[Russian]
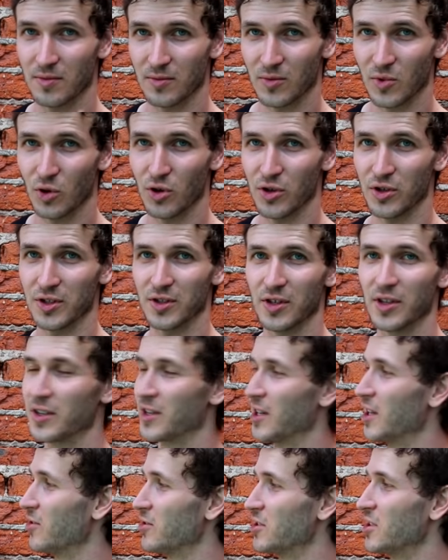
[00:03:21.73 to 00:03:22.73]
То есть,
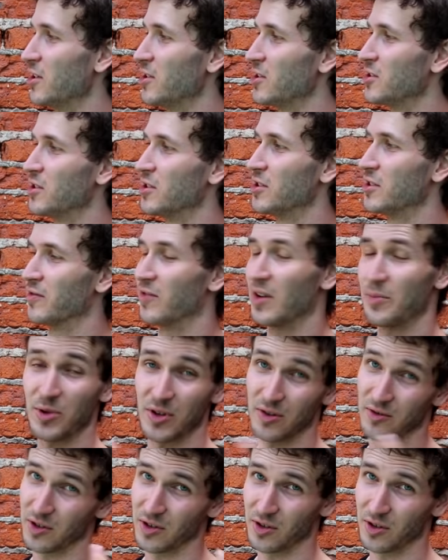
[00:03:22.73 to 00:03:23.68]
когда вы ставите, во-первых,